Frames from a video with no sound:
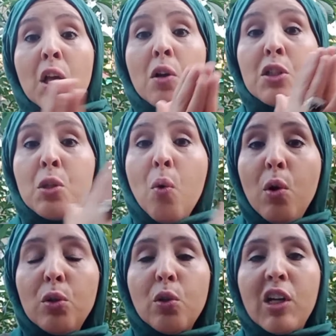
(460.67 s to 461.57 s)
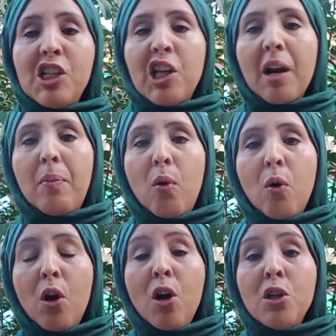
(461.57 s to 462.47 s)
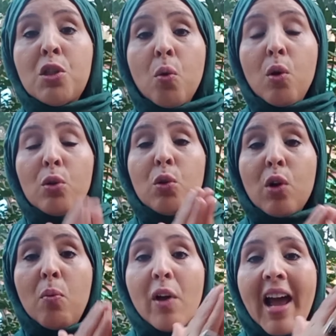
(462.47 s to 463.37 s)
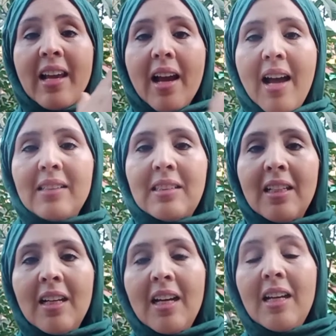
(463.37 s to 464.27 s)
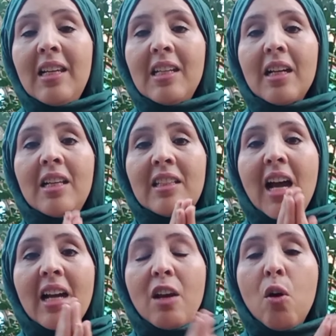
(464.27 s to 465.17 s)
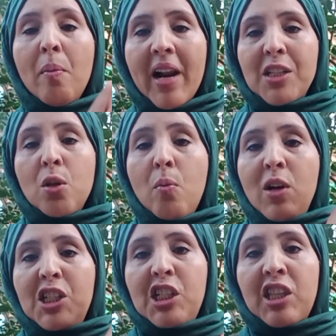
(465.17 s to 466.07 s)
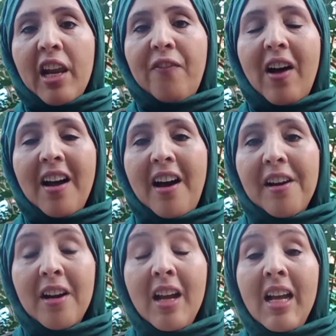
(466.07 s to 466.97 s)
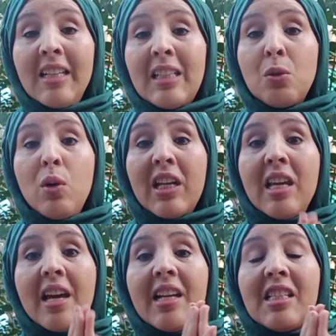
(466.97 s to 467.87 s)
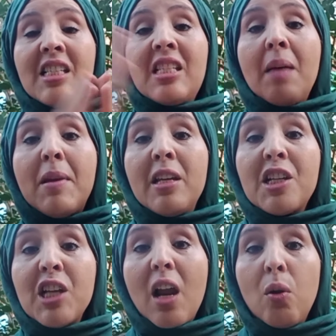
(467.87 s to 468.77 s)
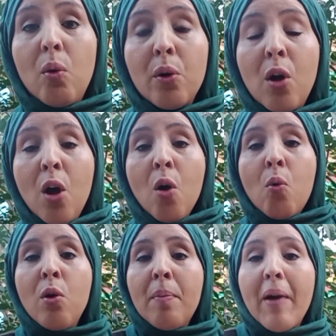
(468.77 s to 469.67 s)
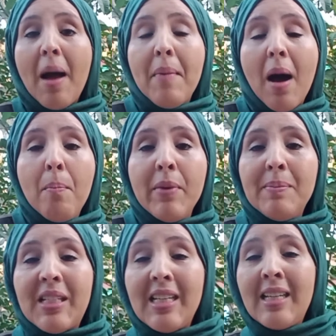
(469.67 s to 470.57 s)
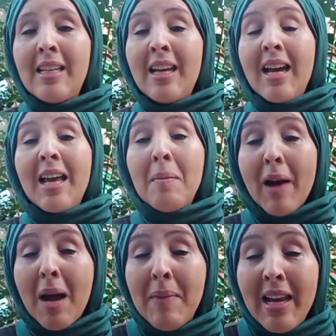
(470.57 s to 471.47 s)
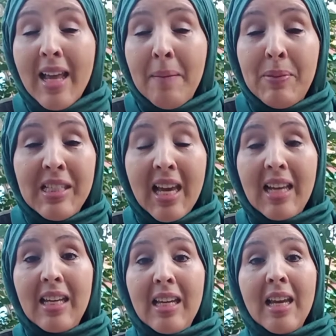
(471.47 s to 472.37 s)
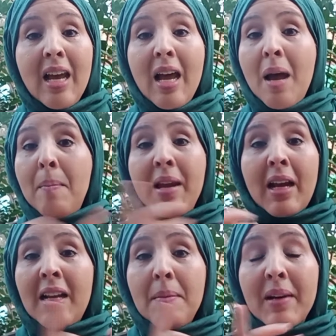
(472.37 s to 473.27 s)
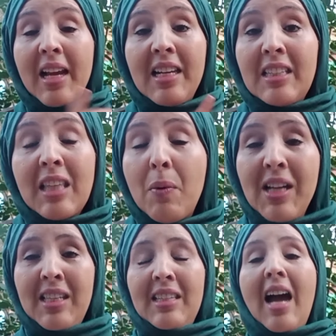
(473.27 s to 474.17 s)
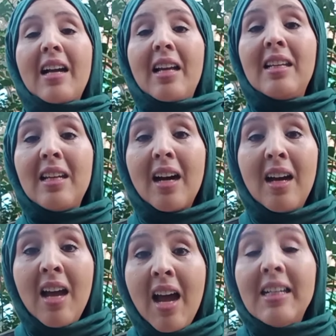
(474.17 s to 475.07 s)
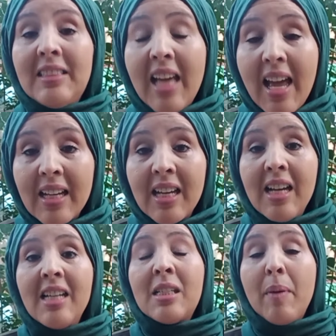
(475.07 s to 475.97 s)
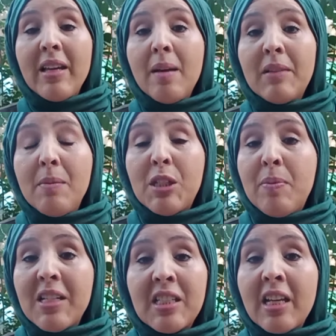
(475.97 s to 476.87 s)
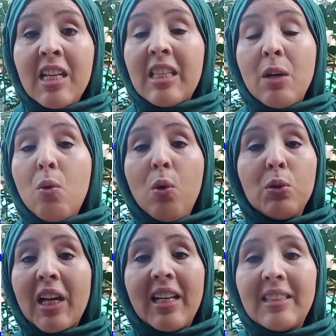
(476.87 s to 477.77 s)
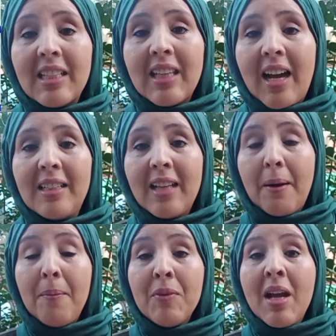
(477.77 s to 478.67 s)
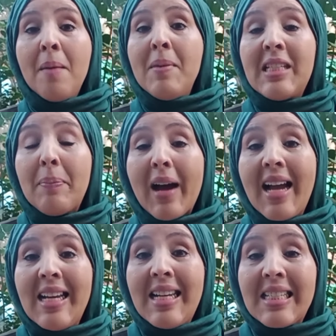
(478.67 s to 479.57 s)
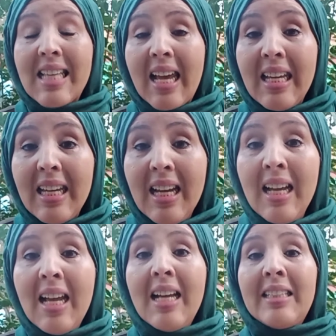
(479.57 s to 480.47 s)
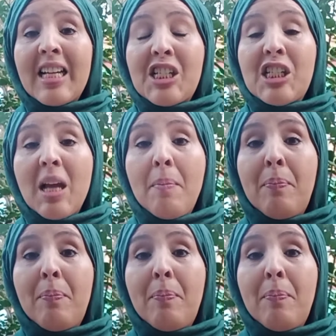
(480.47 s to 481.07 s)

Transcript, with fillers: سولوا دوك اللي جربوا سولوا دوك المراهقات اللي اللي ضحك عليهم راسهم ولا شي طرف اخر تتقول لك يا ريت الزمن يرجع للور كون نبقى مع ميمتي نبقى مع الاب ديالي ما يخل... ما نخلي حتى واحد يضحك عليا عندك سبع ايام د المشماش كي تنقولوا دغيا تتقادى ما تيبقى الا الصحيح داك الشاب